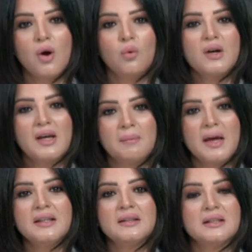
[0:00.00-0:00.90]

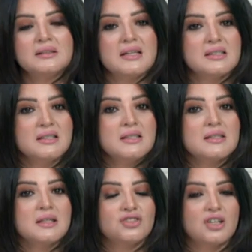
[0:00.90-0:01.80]
وكمان
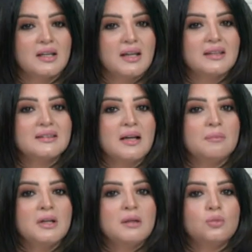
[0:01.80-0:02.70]
تأسيس شركات
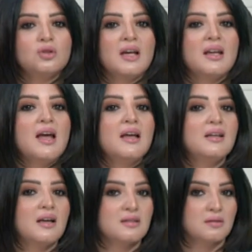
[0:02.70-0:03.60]
تأمين
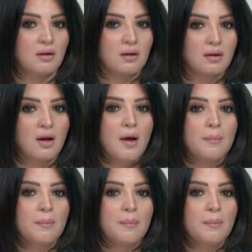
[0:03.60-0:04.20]
متناهي الصغر